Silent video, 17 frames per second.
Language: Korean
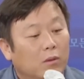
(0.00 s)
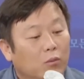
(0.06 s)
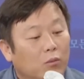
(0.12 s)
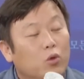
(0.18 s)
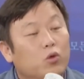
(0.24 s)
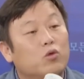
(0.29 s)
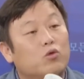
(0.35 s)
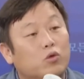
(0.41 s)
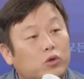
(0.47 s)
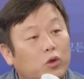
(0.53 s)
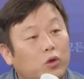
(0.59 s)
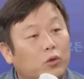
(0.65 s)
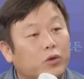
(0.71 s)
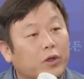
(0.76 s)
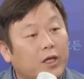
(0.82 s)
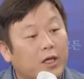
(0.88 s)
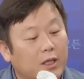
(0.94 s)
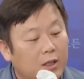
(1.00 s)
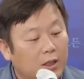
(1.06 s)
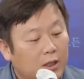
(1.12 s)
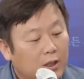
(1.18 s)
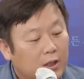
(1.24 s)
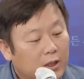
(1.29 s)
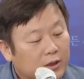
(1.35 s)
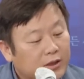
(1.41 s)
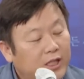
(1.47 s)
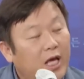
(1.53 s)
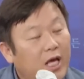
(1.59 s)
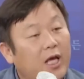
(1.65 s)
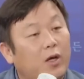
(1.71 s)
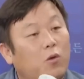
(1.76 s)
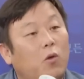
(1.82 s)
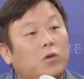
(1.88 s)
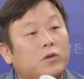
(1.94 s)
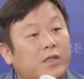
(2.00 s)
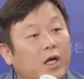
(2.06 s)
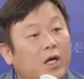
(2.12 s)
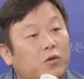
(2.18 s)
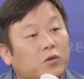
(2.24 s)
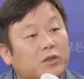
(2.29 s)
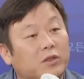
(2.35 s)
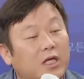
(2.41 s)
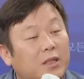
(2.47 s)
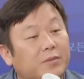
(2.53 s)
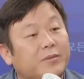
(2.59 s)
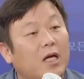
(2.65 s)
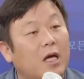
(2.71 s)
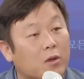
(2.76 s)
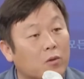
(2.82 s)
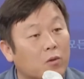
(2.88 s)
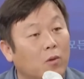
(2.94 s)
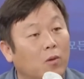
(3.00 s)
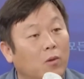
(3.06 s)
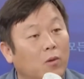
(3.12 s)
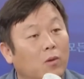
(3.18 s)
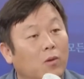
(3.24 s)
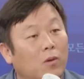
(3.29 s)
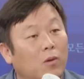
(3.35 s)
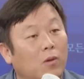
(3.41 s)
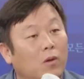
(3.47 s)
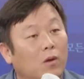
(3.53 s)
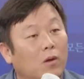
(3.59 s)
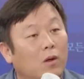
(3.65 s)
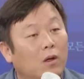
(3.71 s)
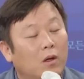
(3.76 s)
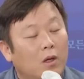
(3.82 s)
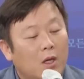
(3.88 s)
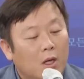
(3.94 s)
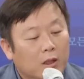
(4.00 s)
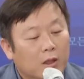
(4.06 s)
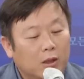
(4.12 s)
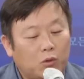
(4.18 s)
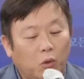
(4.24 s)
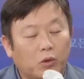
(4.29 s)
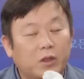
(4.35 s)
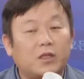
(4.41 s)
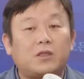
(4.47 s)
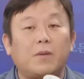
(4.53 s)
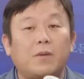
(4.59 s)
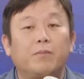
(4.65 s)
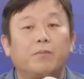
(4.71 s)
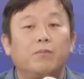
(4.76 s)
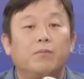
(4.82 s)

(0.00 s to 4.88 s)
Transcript: 모든 국정 운영의 최고 최종 책임자이고. 네. 근데 도대체